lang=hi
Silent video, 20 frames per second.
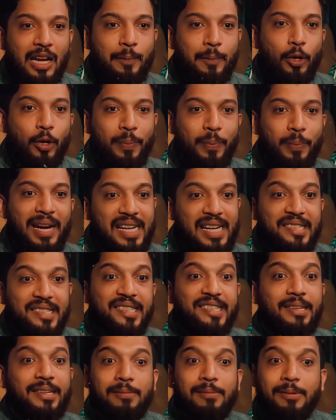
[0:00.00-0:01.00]
एक भी रुपया
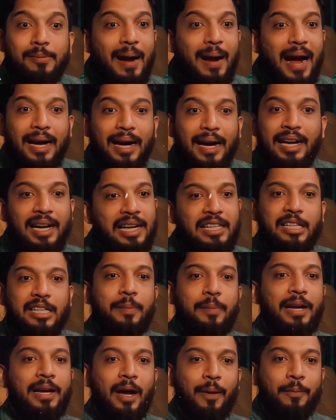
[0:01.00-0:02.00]
किसी से भी मांगने नहीं
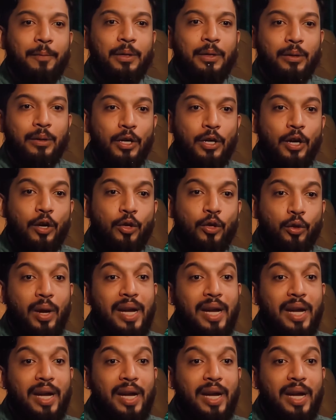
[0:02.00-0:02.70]
जमेगा अपने को